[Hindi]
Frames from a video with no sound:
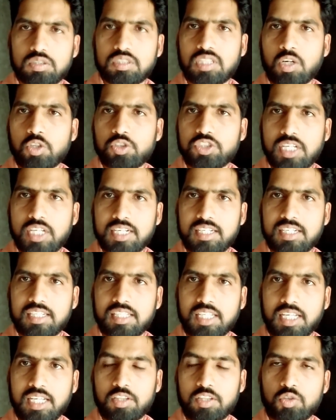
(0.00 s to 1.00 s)
चलो चेक
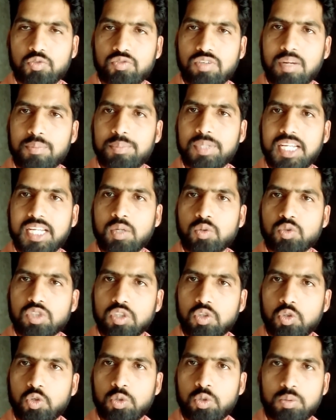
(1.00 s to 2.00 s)
करते हैं तो वहां पे गया
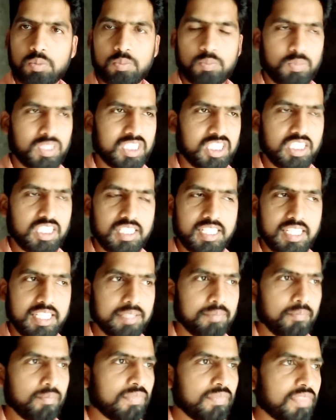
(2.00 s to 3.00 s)
उसके दो बच्चे थे